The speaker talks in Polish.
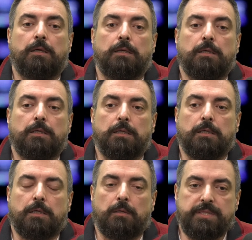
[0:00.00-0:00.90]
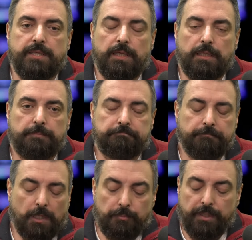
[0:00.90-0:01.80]
E, komisja
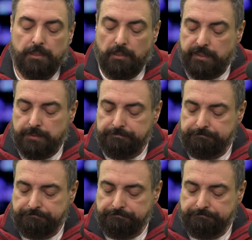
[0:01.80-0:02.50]
kopertowa